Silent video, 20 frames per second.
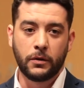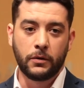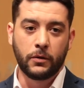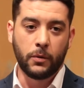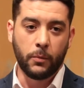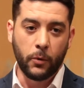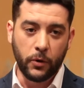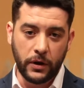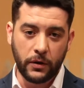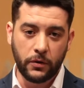
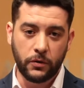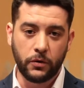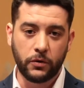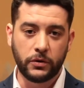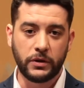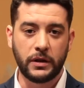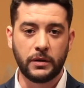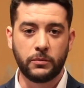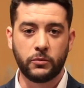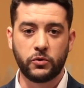Como digo,
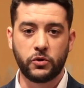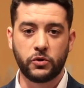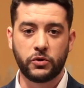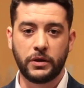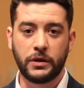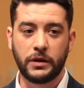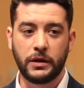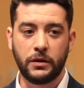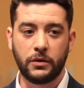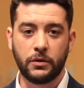no tiene mucho
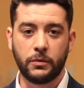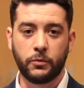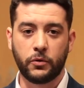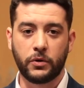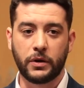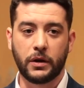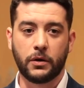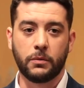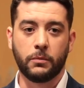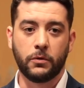sentido
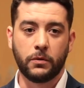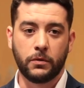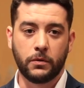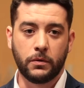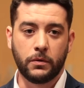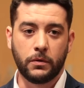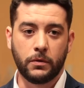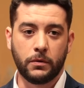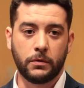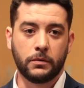porque,
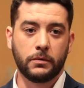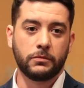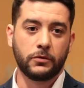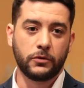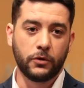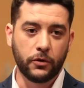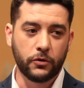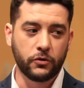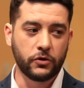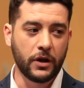como
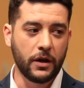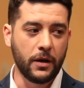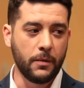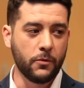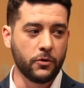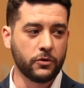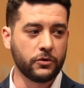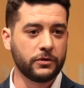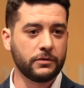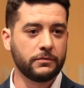todos
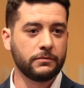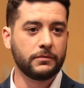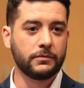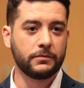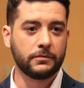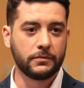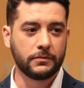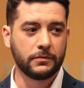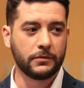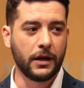sabemos,
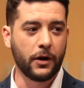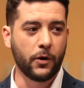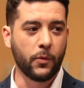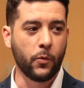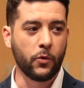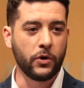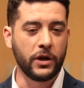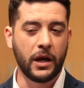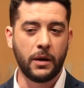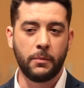la
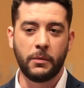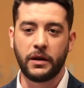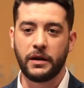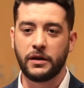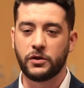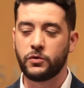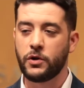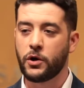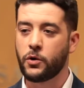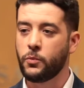Comunidad de
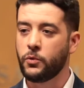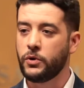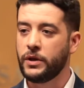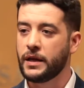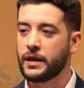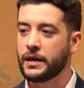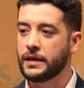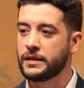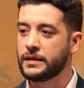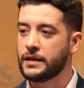Madrid es una
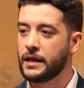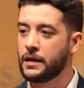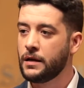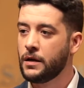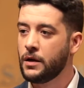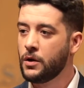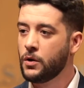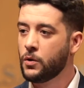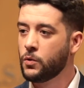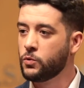comunidad que está
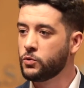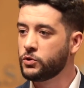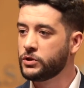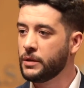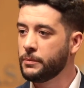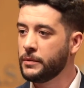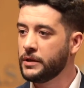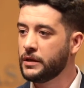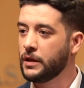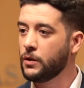
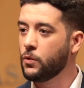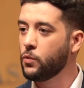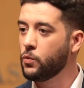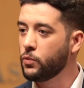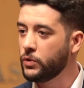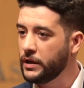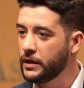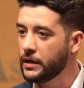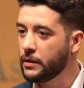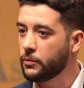justamente
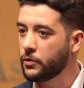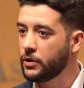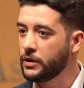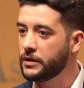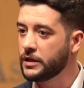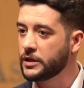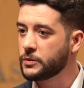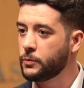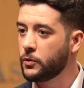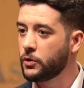unida por
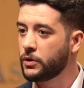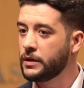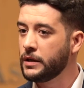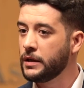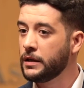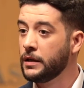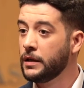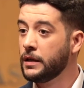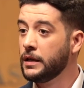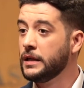el
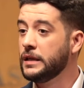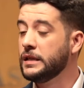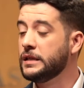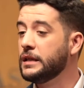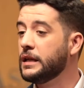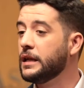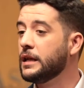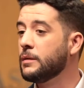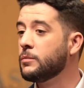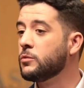transporte y
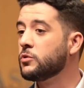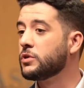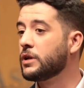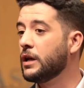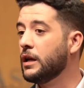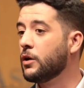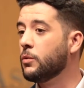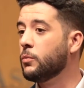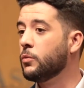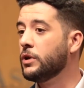si queremos
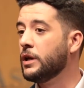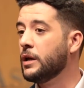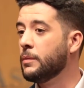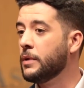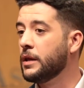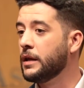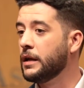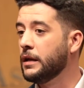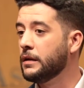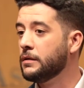que la Comunidad de
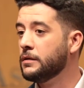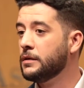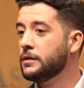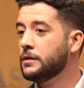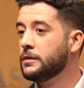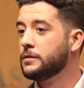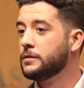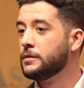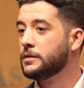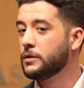Madrid
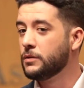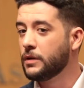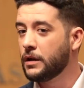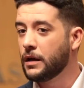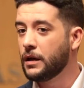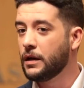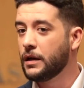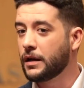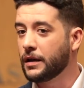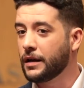sea
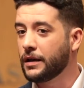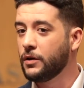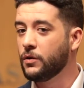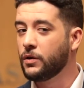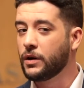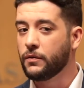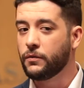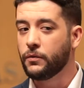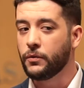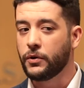una
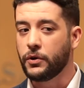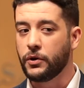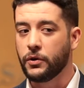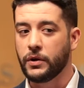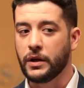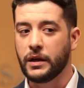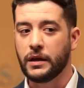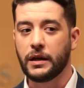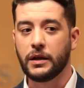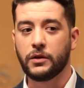región que
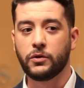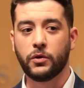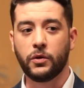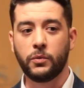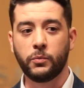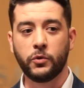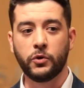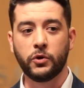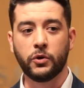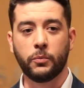funcione y que todo
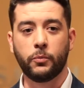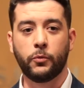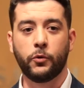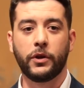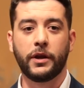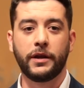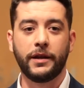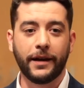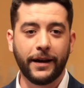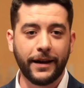el mundo
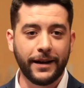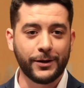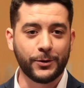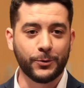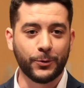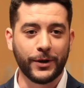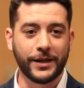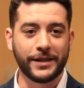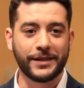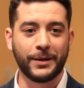pueda llegar a
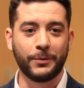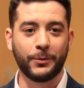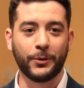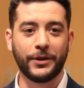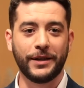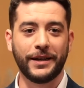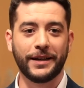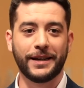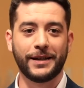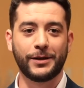su casa,
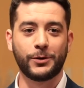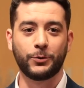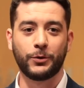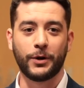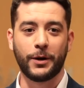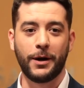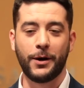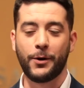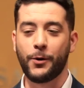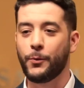pueda llegar a su
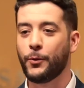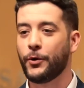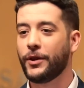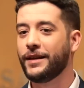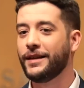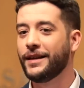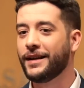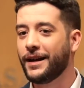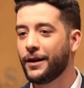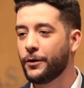trabajo,
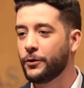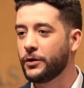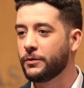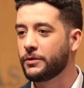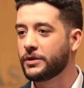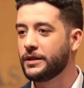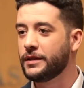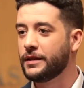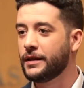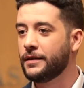pueda llegar a la
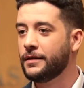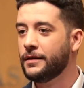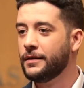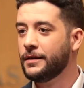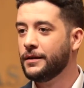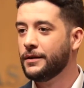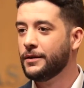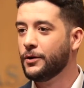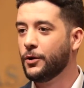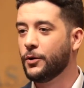universidad,
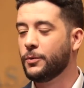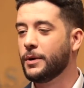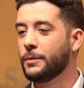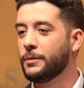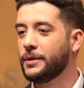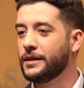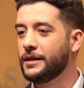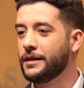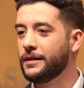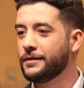
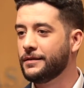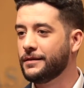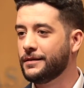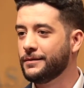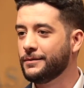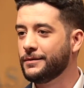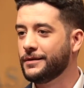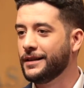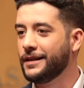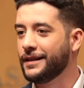obviamente
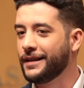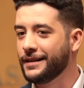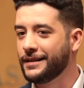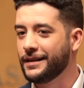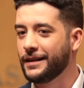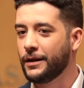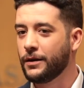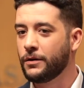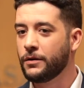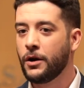tienen que
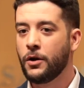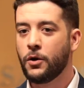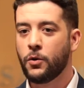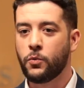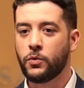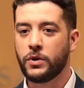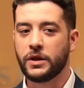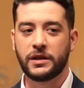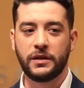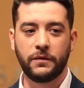tener
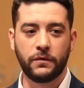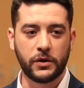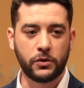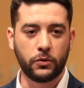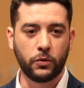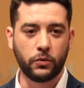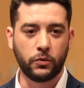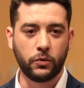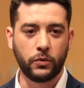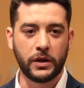unas
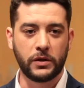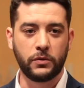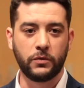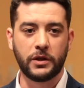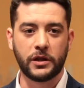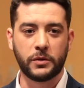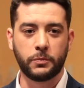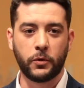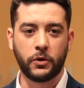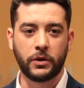infraestructuras y un
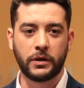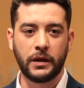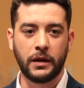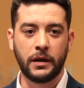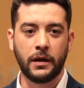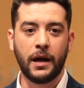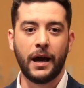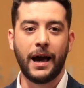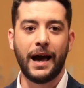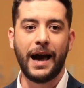
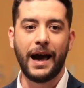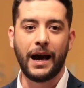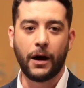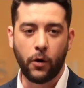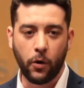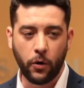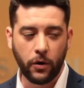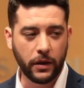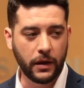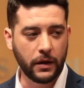transporte
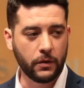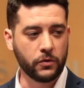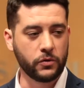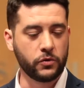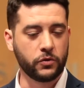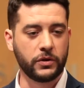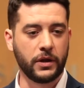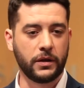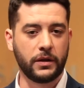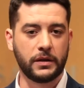acorde con
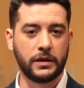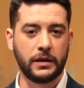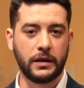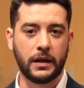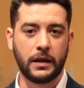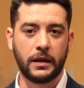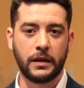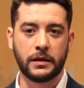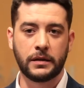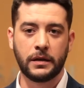sus
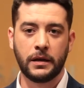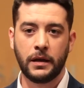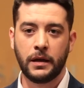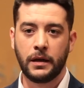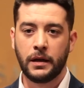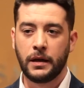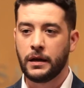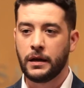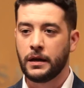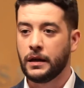necesidades.
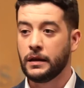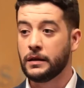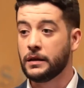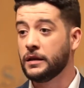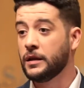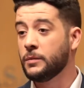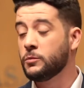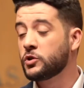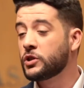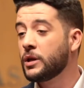
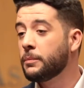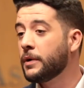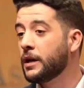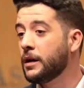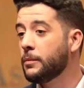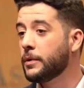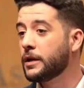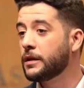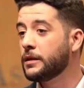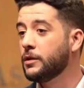Entendemos que
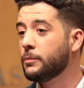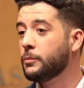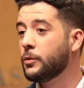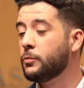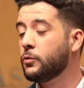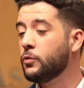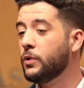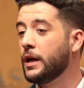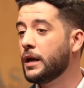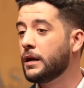para el Partido
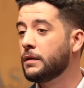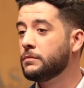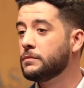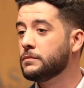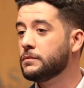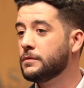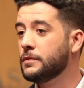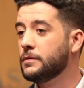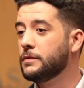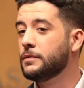Popular
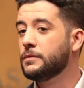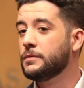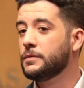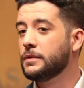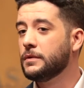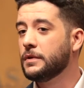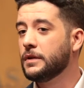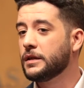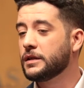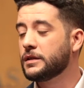
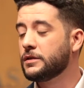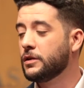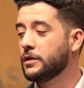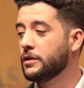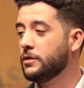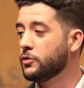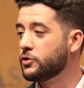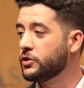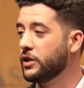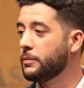mm,
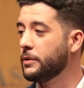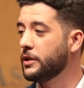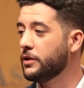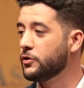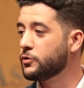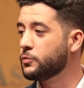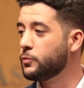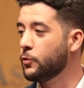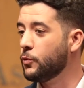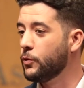los
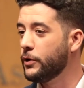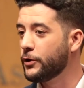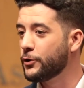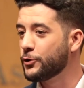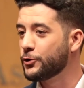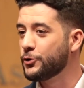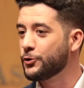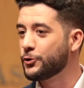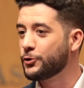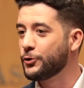servicios
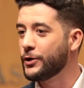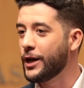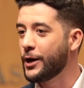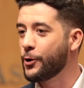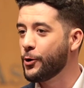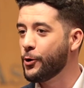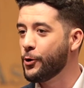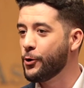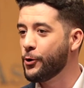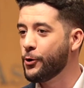públicos no son
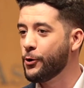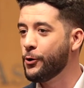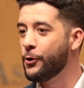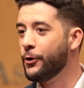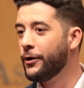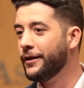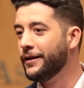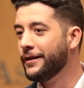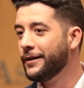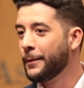algo
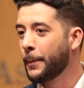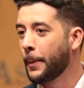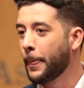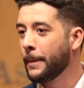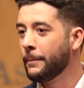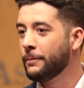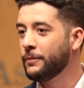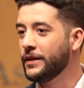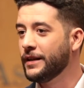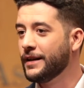
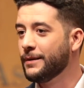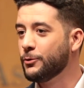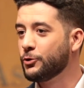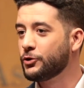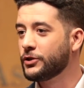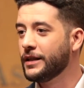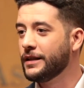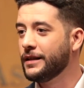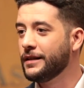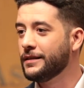
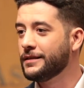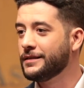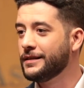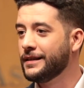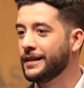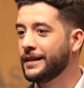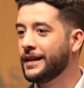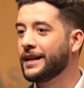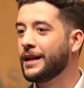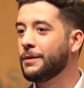digamos que se
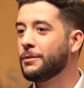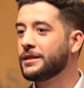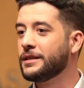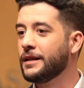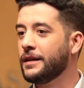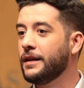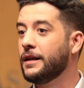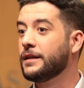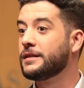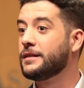tengan que
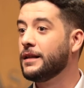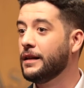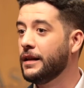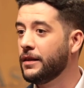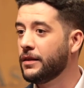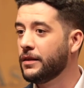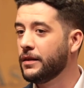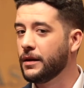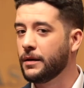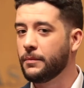basar en
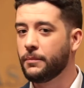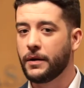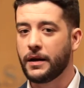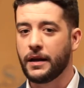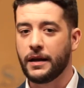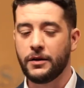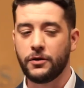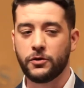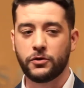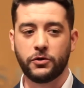excelencia.
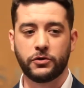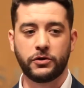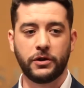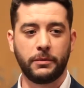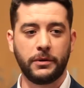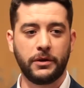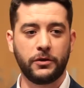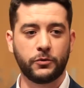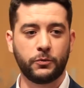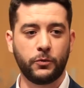Para ellos los
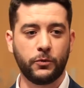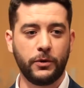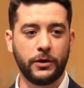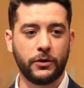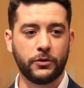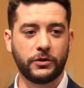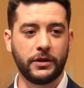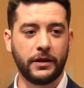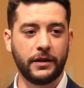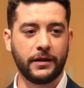servicios
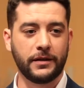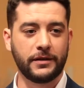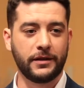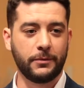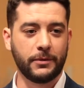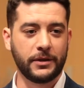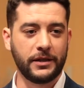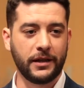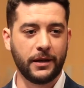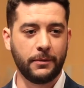públicos tienen que
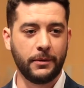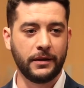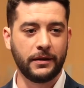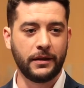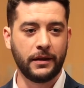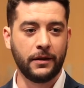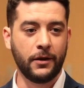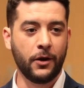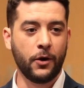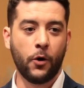ser
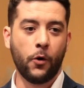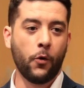básicamente